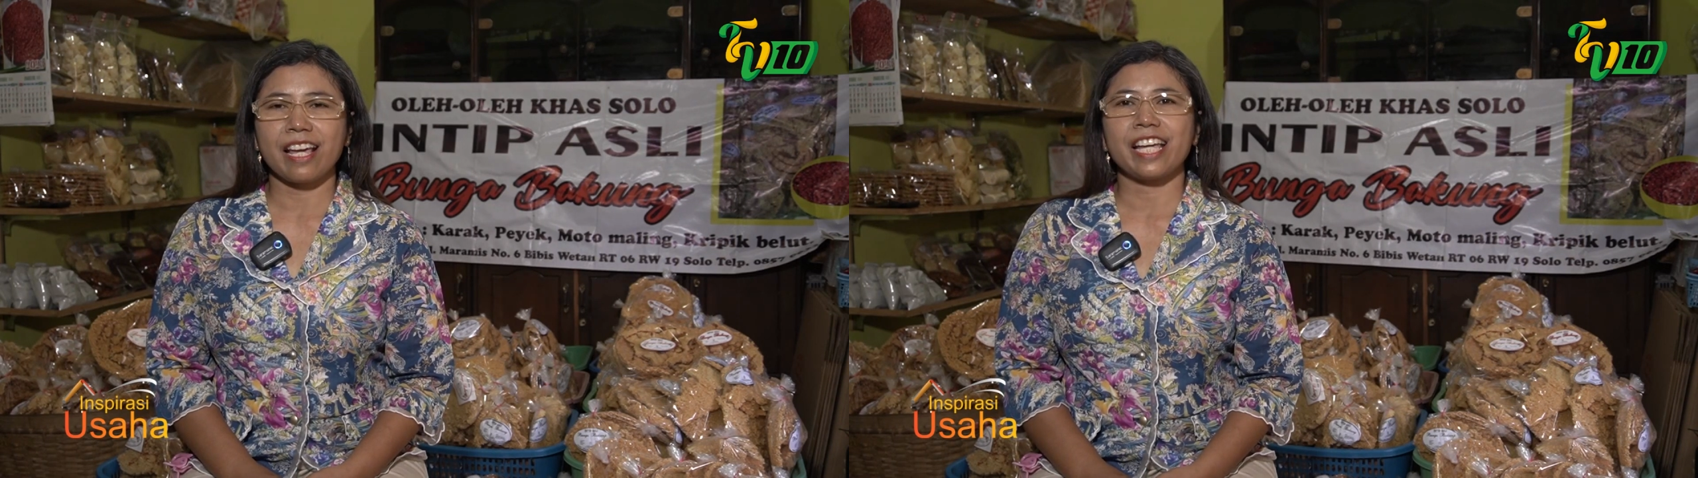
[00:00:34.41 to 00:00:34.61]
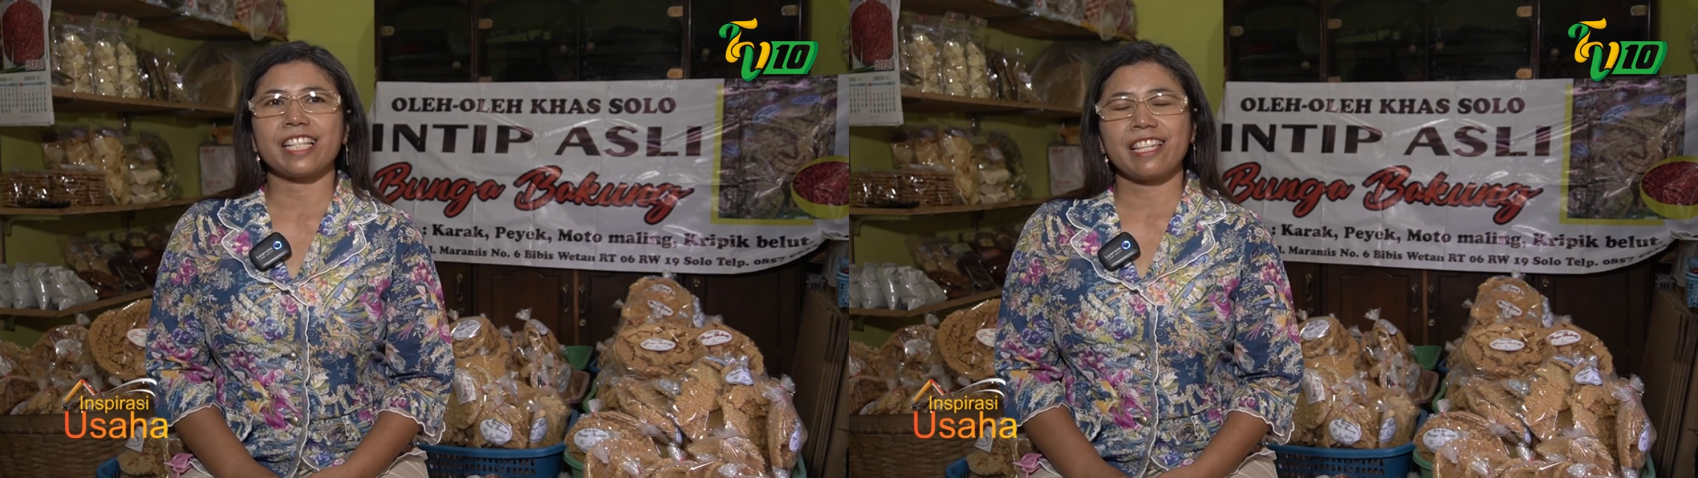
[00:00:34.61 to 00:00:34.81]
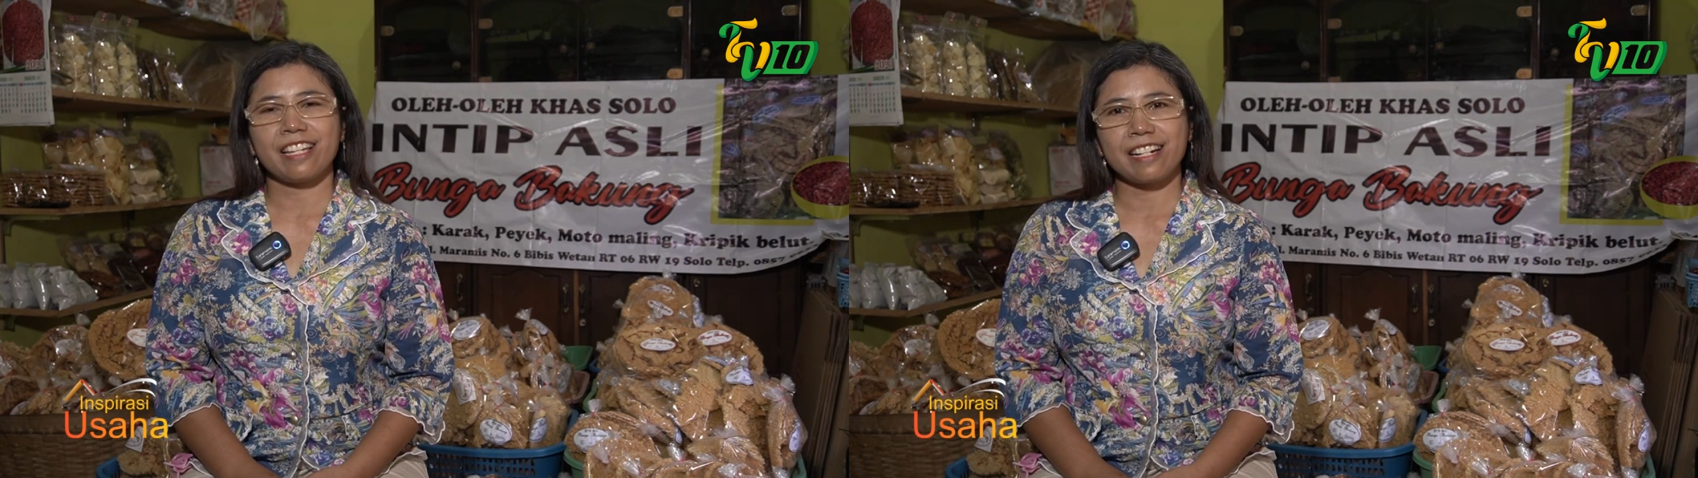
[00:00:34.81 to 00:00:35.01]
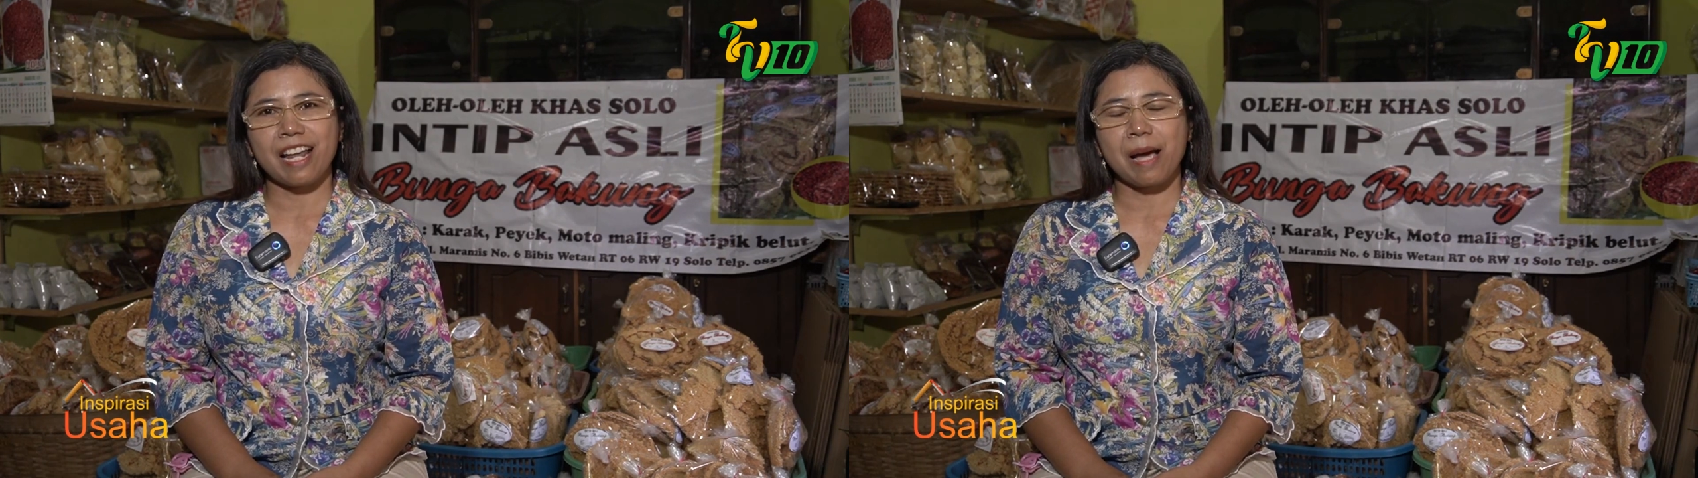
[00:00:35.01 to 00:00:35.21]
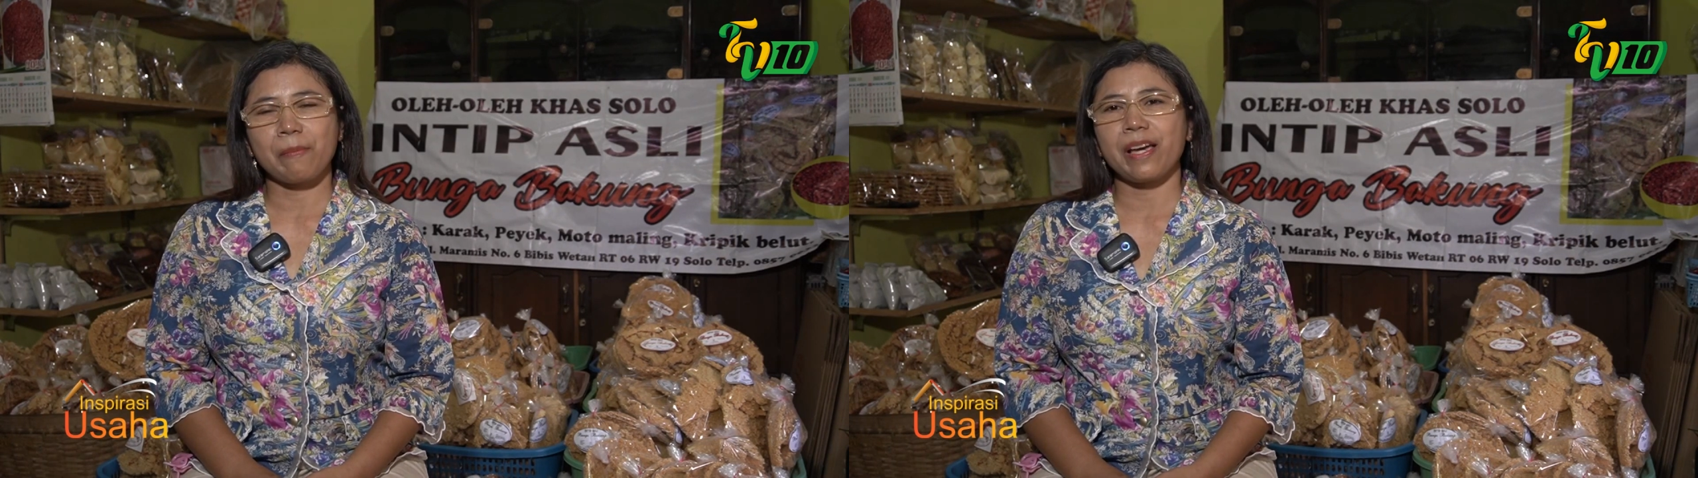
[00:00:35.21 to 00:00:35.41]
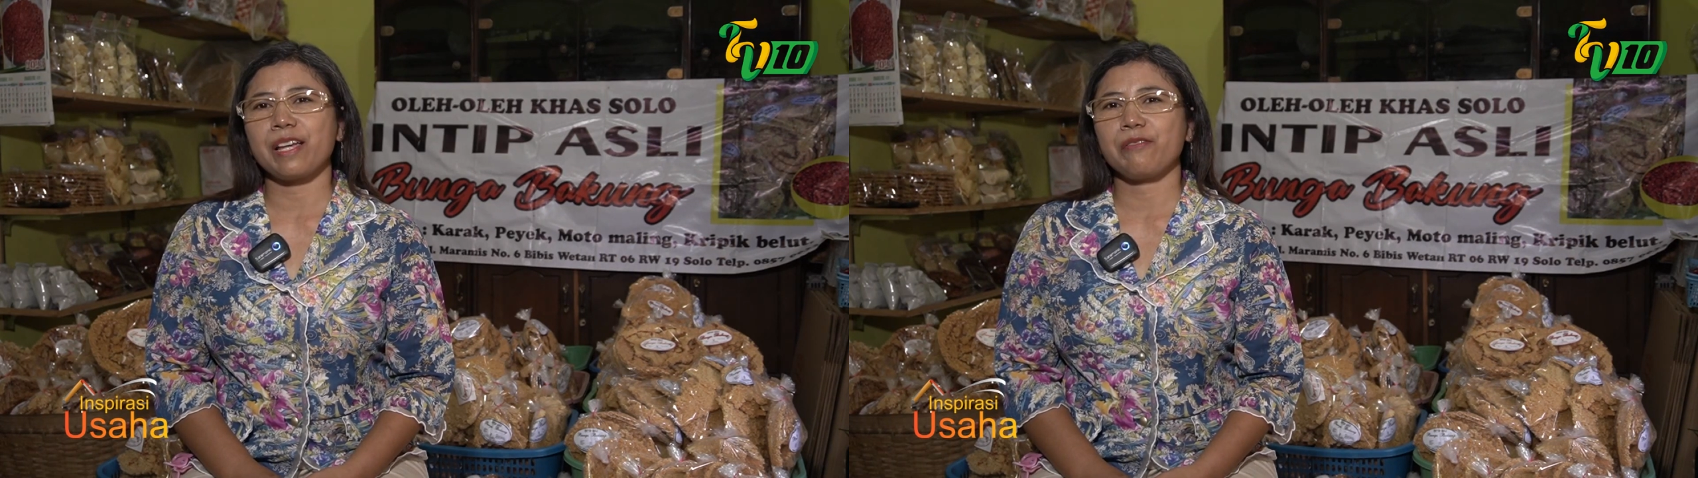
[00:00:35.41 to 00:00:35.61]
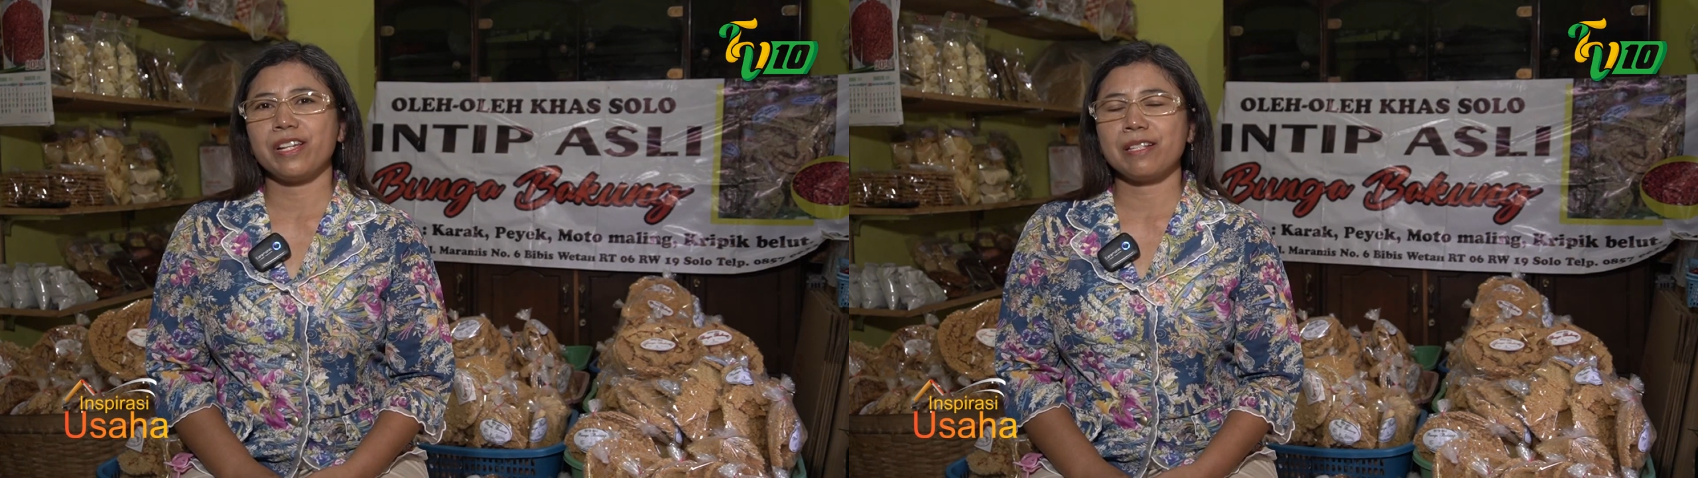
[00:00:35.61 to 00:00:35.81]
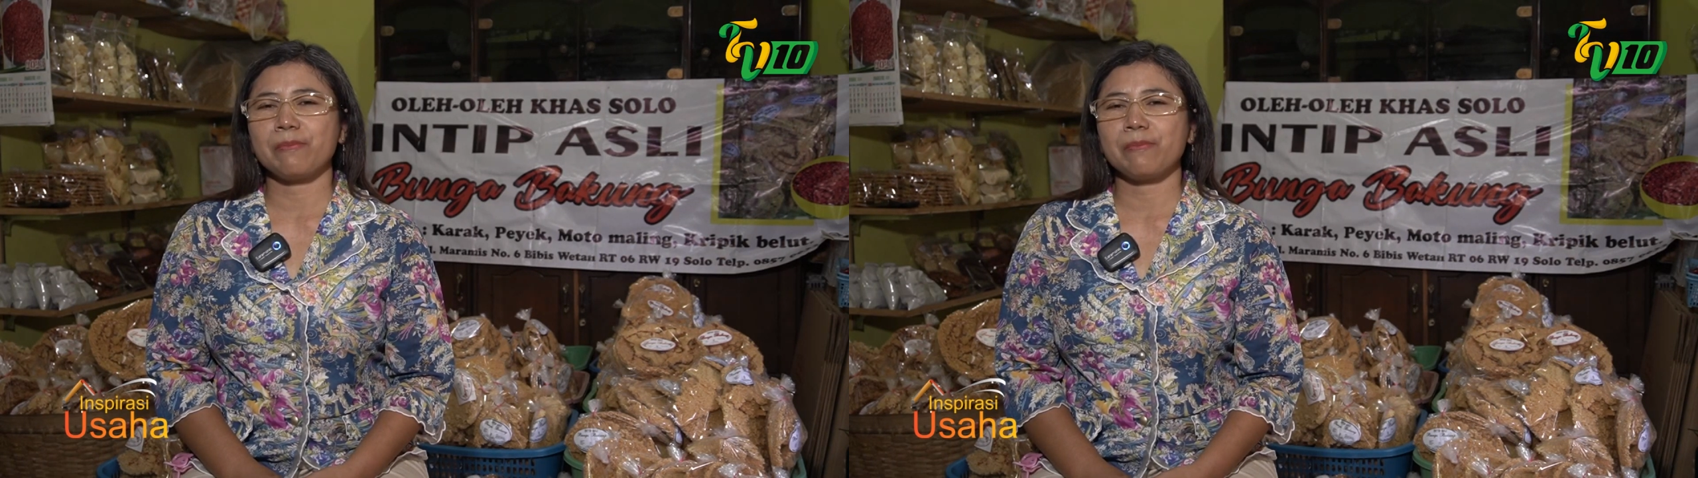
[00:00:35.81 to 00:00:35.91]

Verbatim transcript: RT 6 RW